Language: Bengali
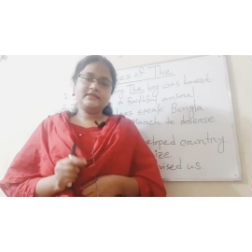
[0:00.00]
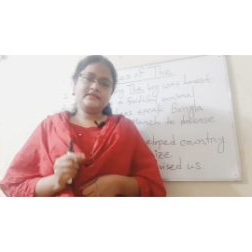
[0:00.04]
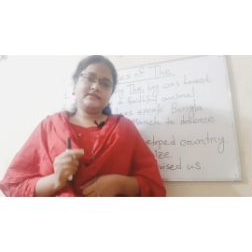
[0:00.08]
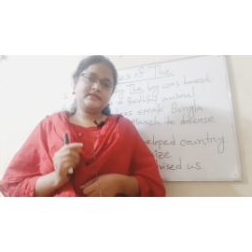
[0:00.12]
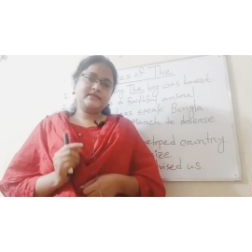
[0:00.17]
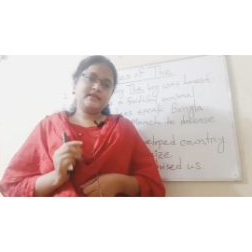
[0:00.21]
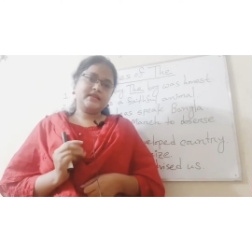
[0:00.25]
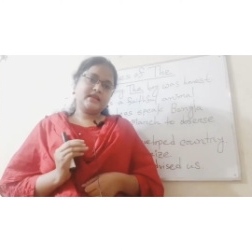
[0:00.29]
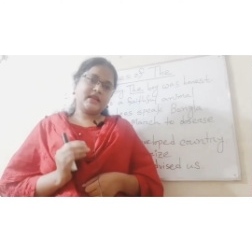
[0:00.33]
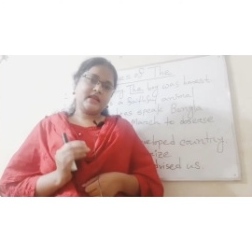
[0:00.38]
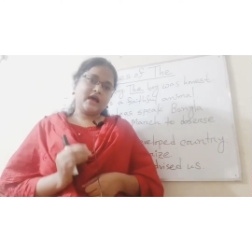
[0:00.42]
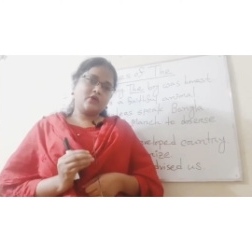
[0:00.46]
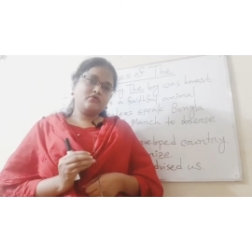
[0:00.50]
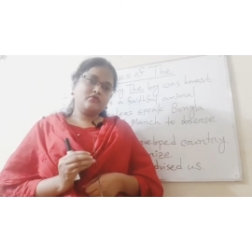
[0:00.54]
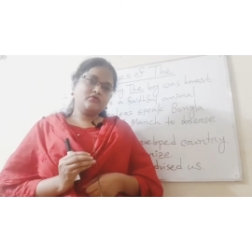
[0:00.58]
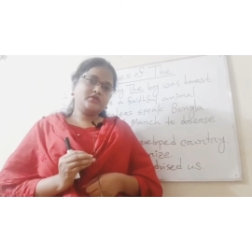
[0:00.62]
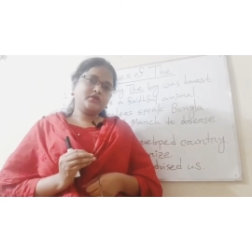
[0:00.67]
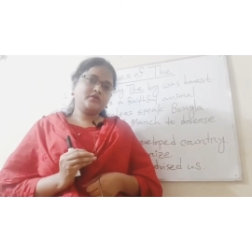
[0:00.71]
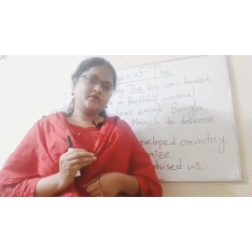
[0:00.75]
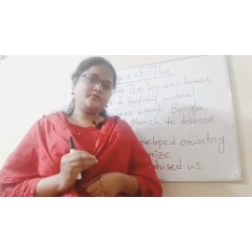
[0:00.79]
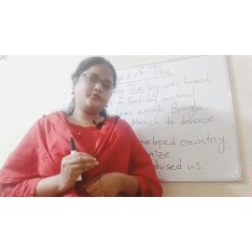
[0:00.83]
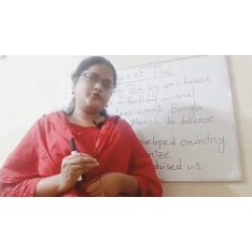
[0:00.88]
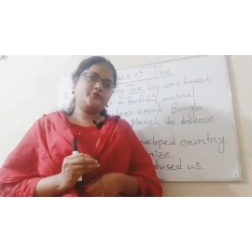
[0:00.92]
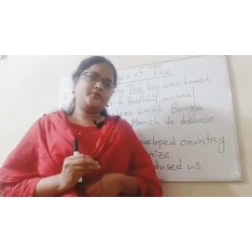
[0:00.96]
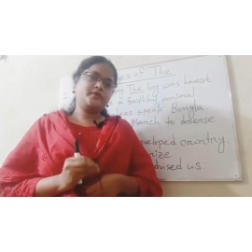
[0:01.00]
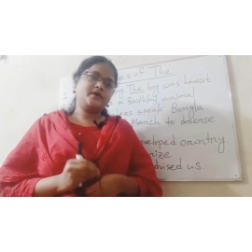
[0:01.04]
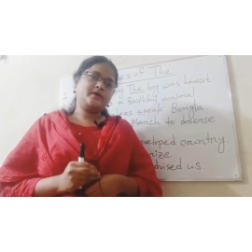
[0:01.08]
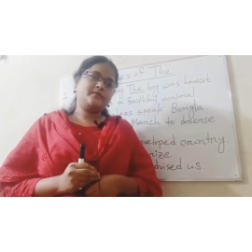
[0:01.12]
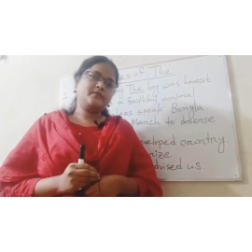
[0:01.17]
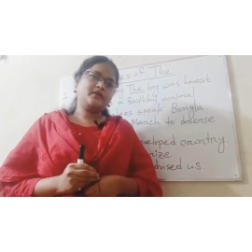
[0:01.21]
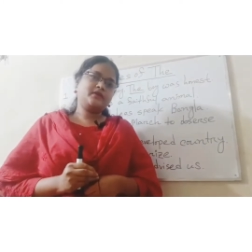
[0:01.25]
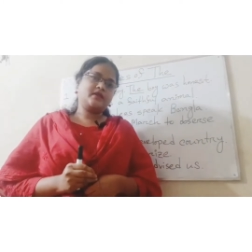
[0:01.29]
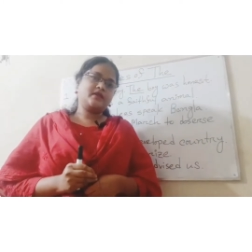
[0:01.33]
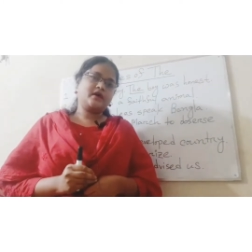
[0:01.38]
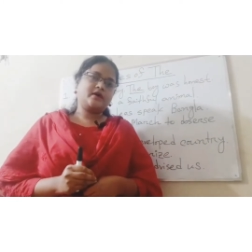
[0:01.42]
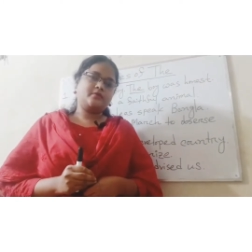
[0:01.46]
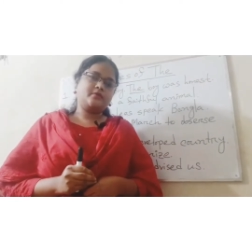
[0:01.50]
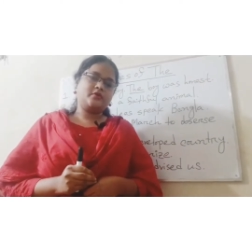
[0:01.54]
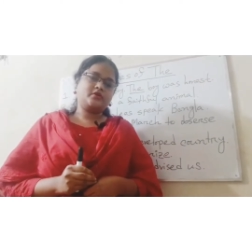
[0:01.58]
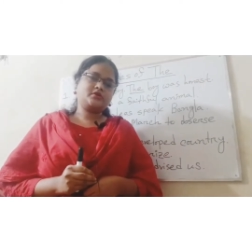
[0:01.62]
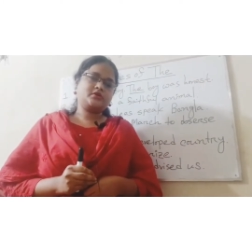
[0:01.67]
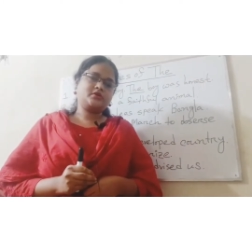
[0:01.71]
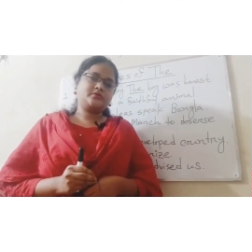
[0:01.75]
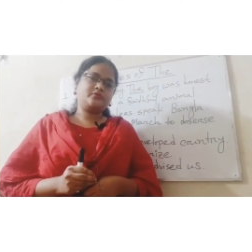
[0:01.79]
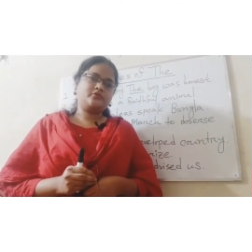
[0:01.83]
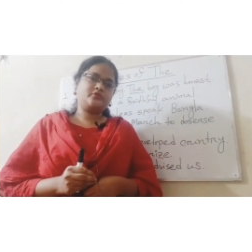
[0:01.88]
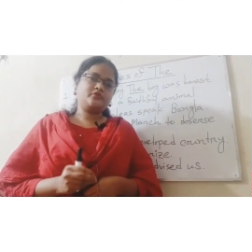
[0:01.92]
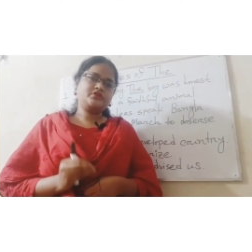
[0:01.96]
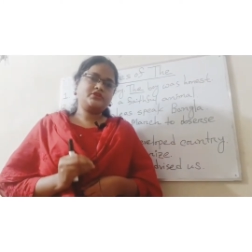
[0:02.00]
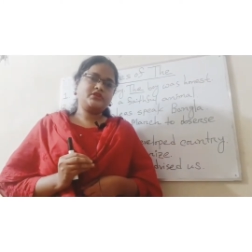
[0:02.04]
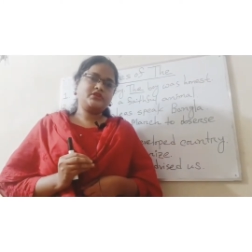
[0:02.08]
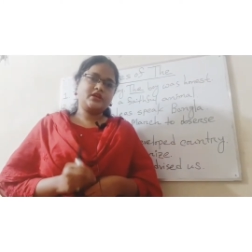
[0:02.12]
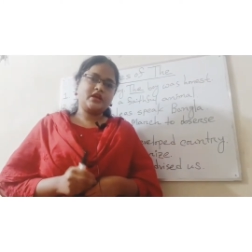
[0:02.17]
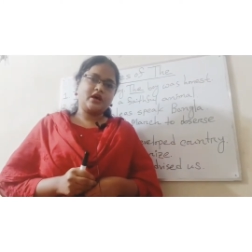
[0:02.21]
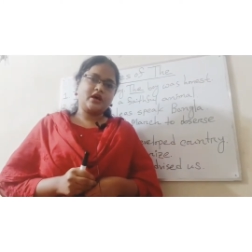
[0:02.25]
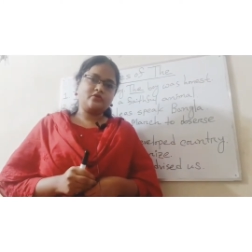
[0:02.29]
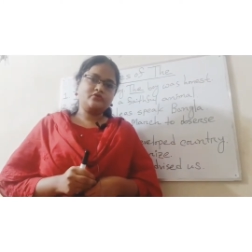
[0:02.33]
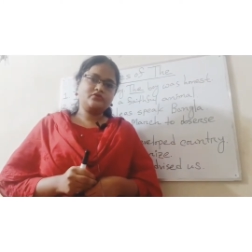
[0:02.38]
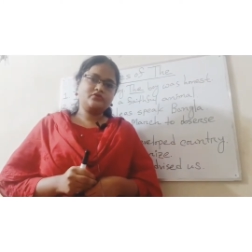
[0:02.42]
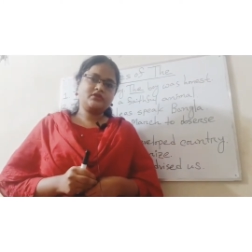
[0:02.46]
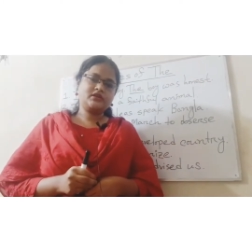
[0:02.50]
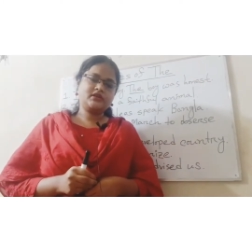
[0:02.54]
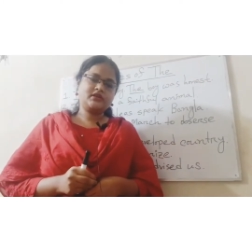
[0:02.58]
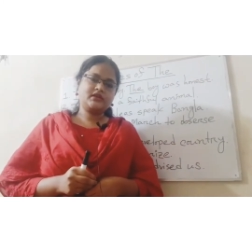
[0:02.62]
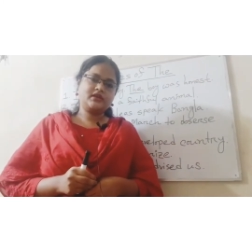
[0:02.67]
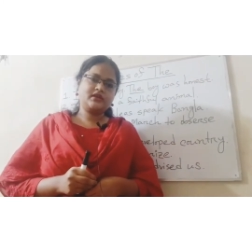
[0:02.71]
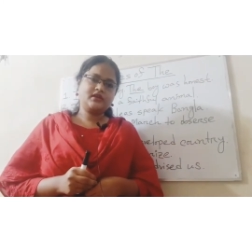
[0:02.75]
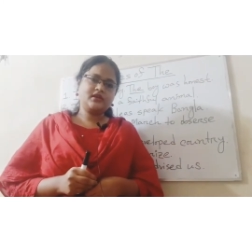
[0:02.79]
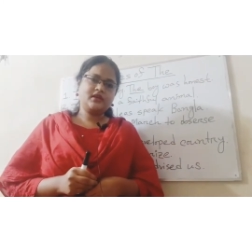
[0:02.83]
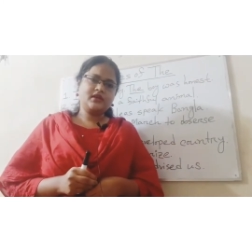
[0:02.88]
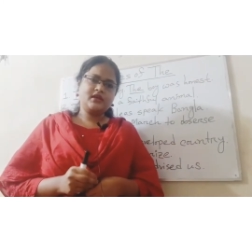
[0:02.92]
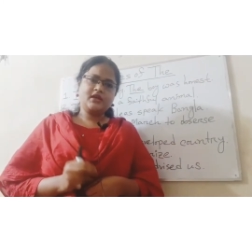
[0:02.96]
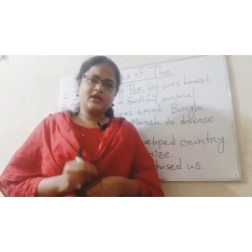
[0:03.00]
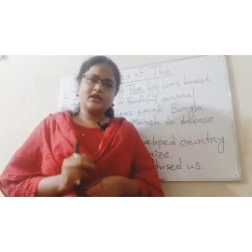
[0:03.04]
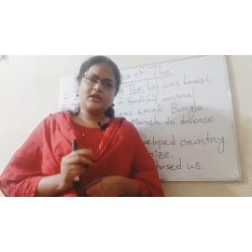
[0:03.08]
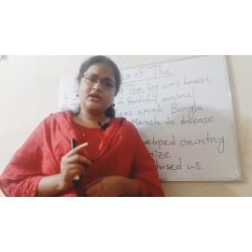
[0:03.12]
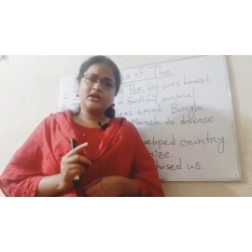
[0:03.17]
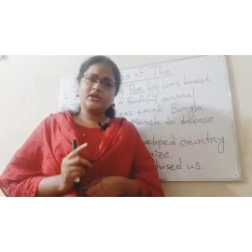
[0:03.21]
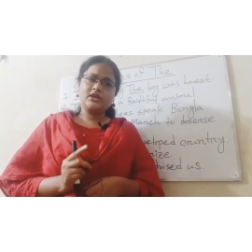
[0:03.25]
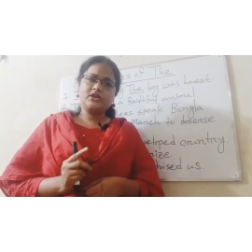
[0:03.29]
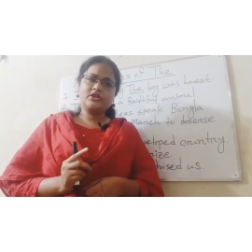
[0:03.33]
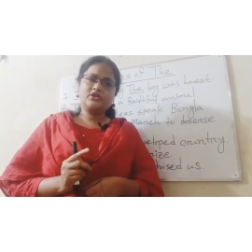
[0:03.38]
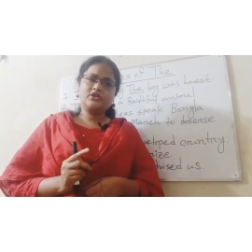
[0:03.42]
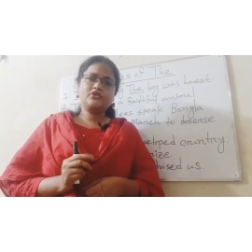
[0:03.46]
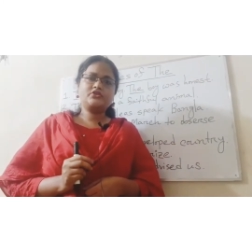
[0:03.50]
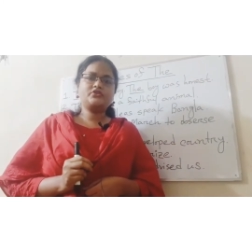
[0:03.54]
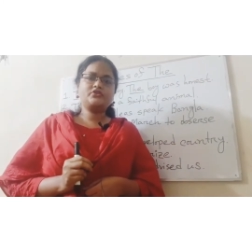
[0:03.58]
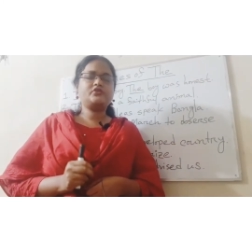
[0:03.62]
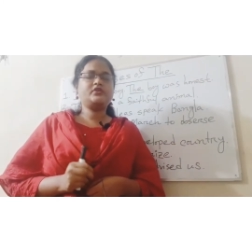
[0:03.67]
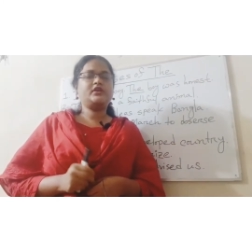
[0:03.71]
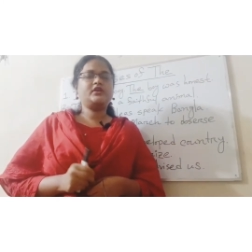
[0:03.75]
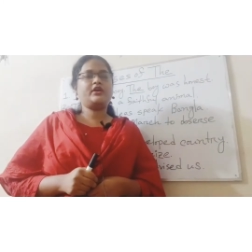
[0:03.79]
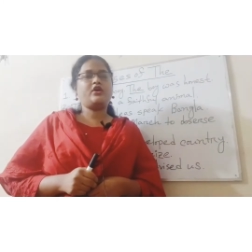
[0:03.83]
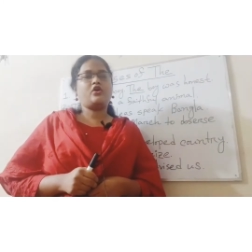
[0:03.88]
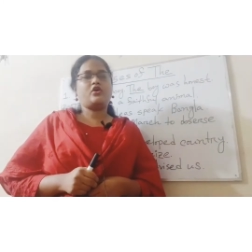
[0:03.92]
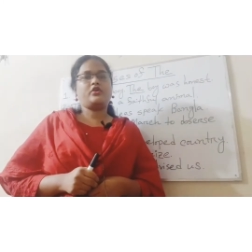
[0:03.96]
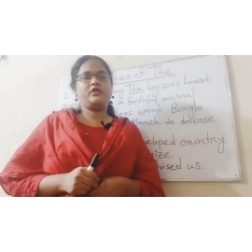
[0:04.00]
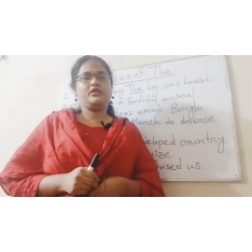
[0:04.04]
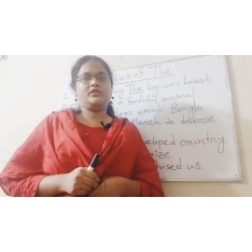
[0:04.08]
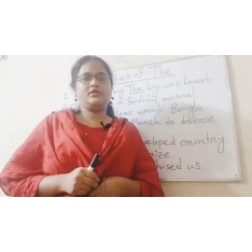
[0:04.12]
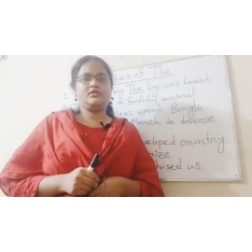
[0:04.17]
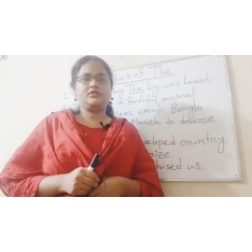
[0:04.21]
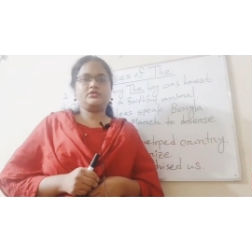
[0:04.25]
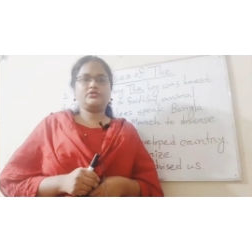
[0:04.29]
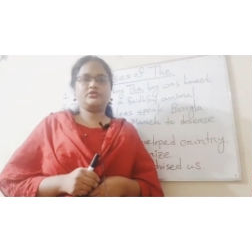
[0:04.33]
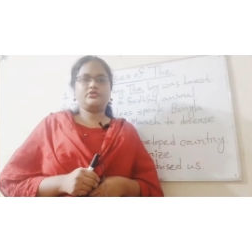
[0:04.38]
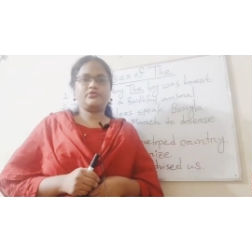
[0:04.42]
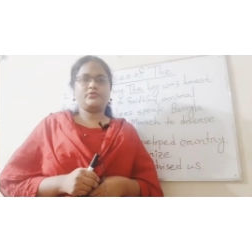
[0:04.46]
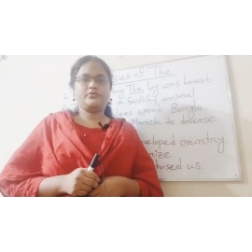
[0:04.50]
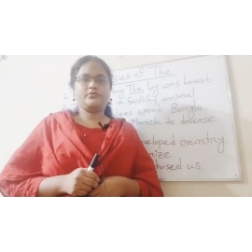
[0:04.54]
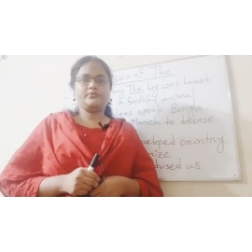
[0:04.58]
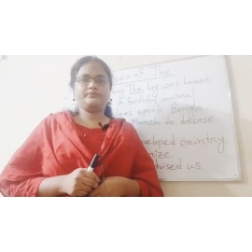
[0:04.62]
যে নাউনটার পূর্বে আমরা দা বসাবো সে নাউনটা কি নির্দিষ্ট নাকি অনির্দিষ্ট